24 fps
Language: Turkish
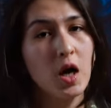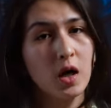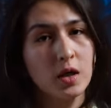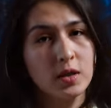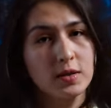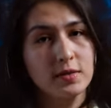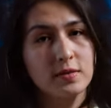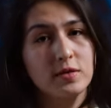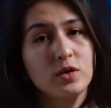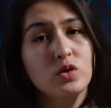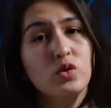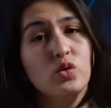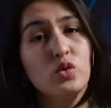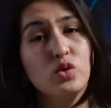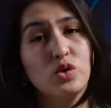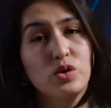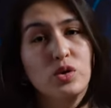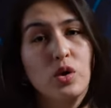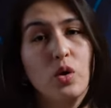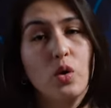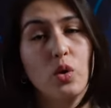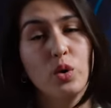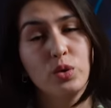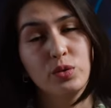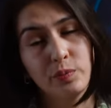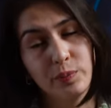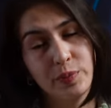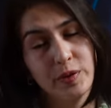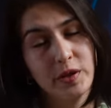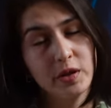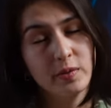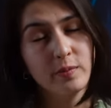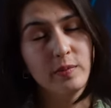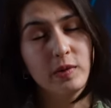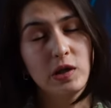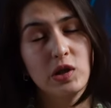artı %10
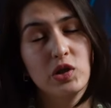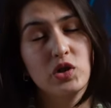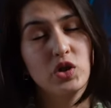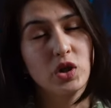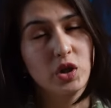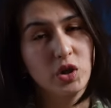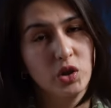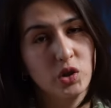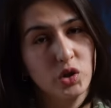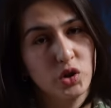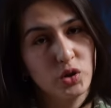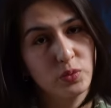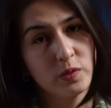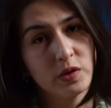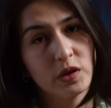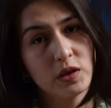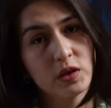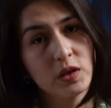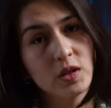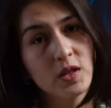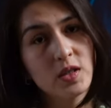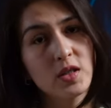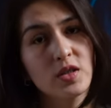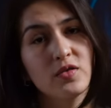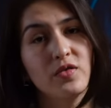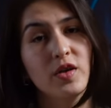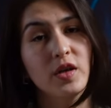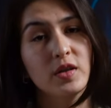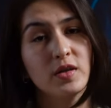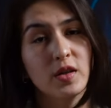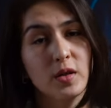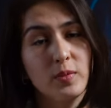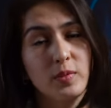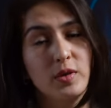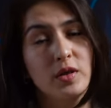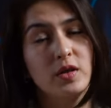primle çalışmanız
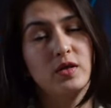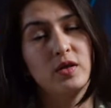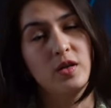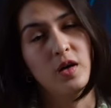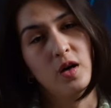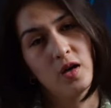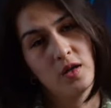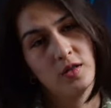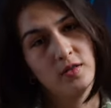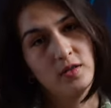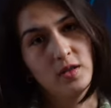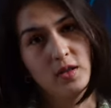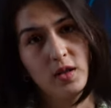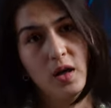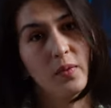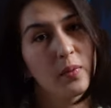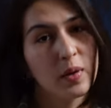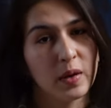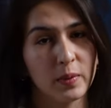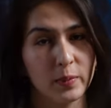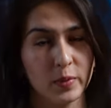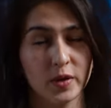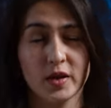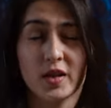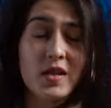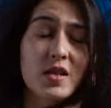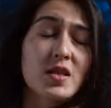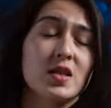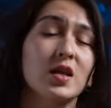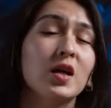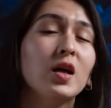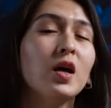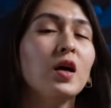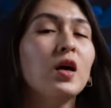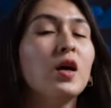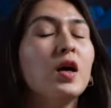ve tabii ki de artı yemek
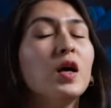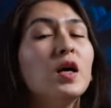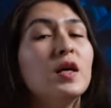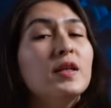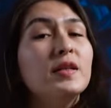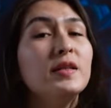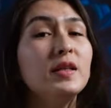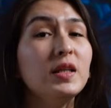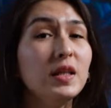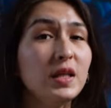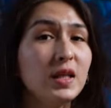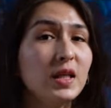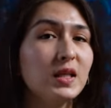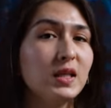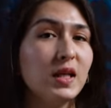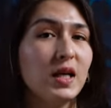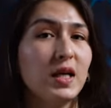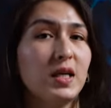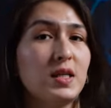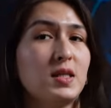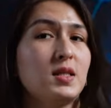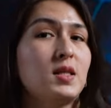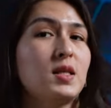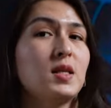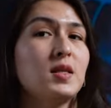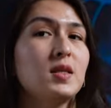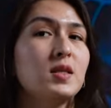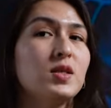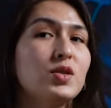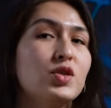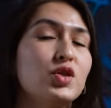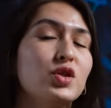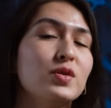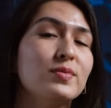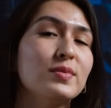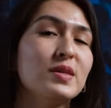parası. Niye
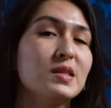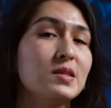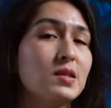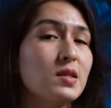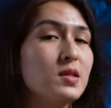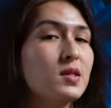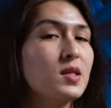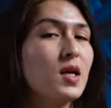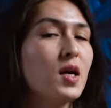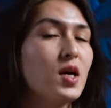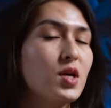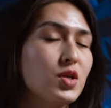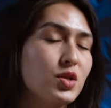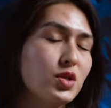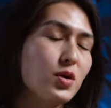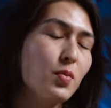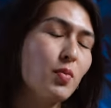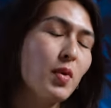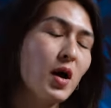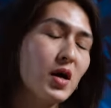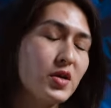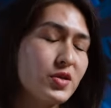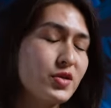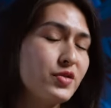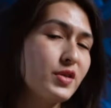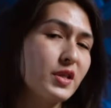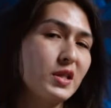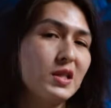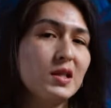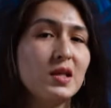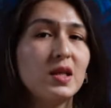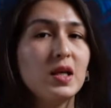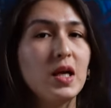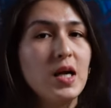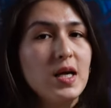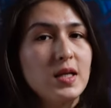derseniz şimdi size sadece maaş
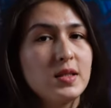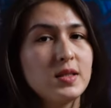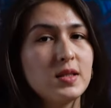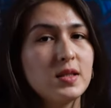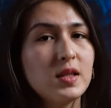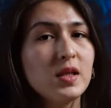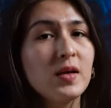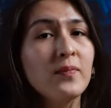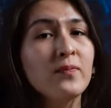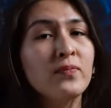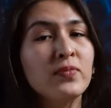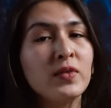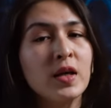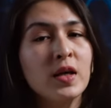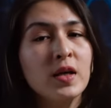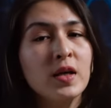verirlerse